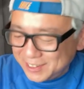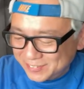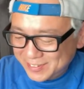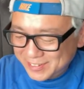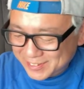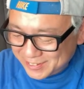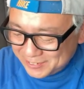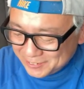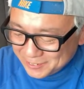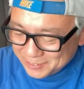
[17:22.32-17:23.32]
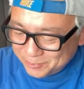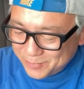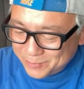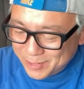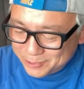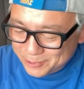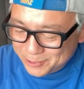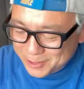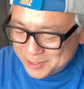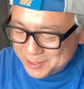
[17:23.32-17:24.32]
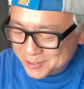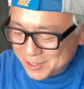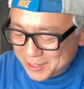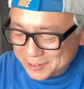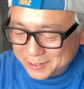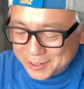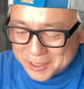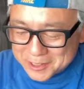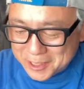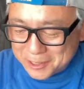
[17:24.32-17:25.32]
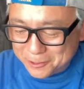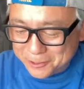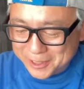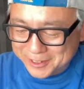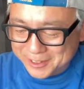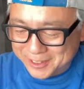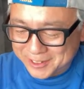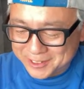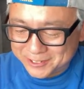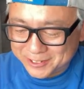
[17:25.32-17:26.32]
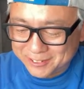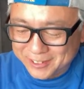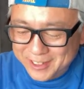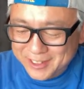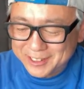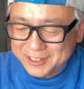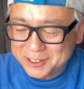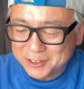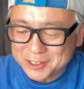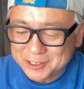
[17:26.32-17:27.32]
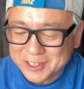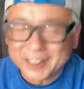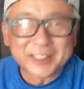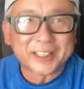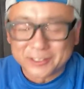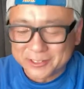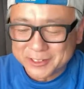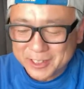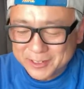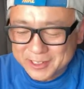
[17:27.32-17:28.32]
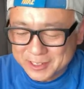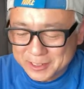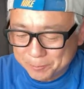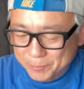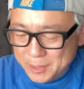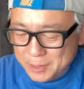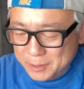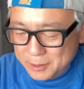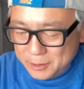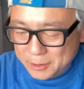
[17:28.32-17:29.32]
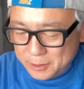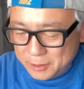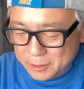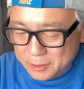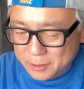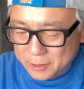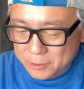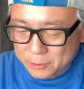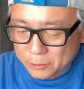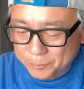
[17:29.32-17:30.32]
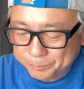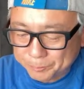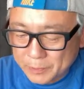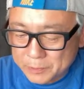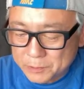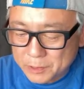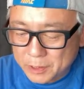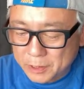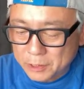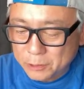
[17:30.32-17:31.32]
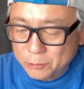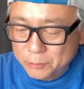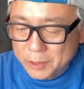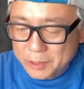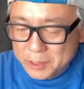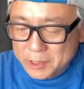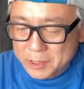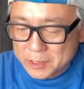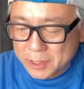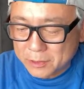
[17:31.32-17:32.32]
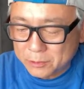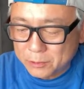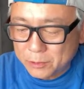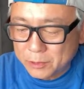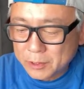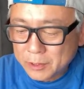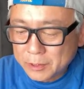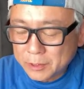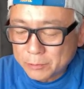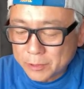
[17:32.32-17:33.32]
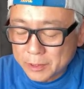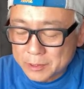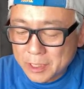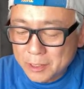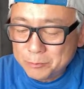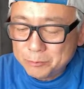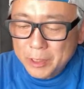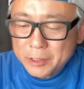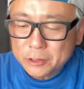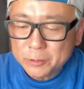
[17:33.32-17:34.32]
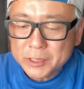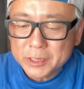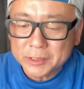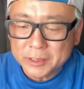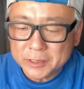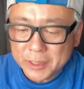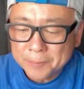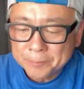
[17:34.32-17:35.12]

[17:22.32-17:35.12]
まあ、まあ、マクロレンズがあったら最高だったんでしょうけどね。一としきさんありがとうございます。えー、っと、次が井上聖さんの、えこれね、3枚組写真ですね。